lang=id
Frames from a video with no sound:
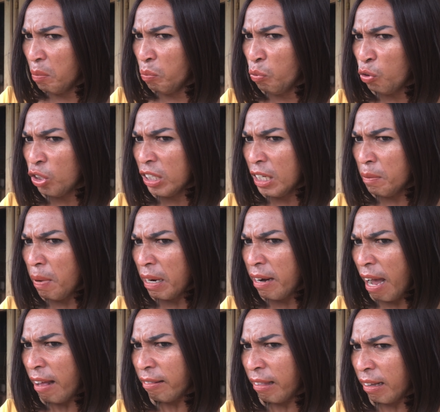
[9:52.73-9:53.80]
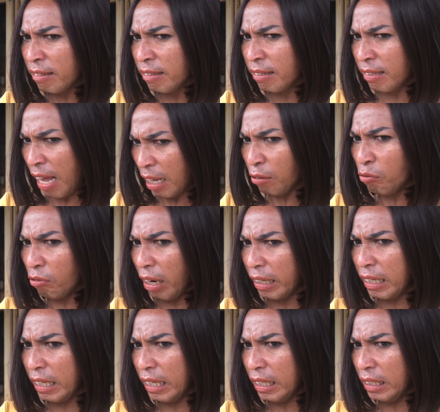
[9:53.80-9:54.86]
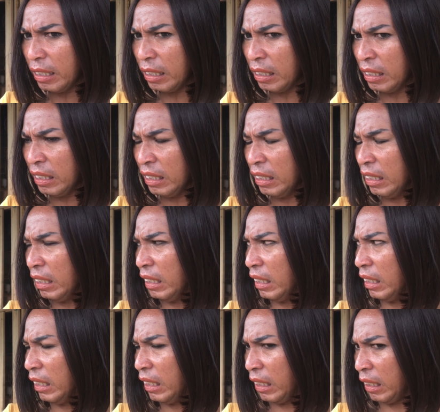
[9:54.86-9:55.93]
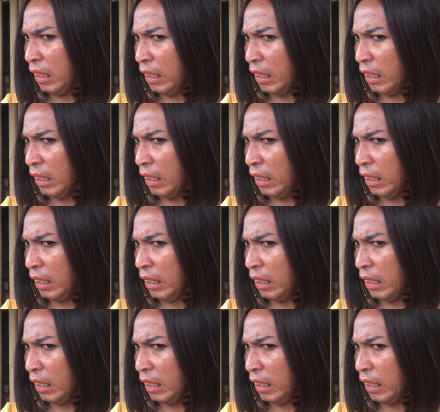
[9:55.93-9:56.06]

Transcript: musibah datang satu lagi ini Ih.